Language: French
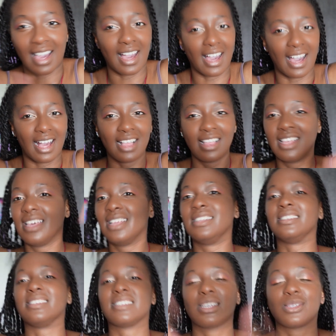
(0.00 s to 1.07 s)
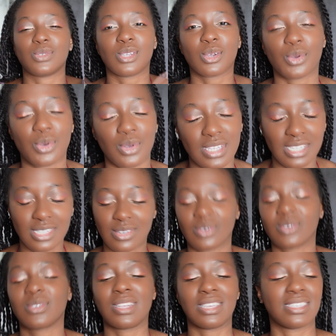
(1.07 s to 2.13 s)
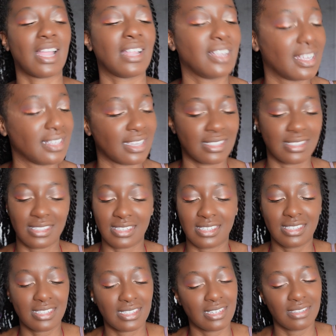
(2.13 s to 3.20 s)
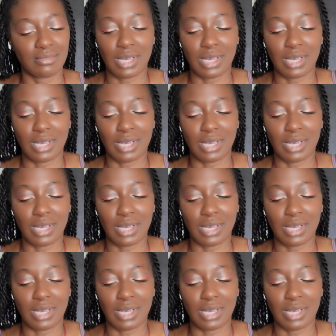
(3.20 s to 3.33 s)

ah, les États-Unis reconnaissent que les aliens existent,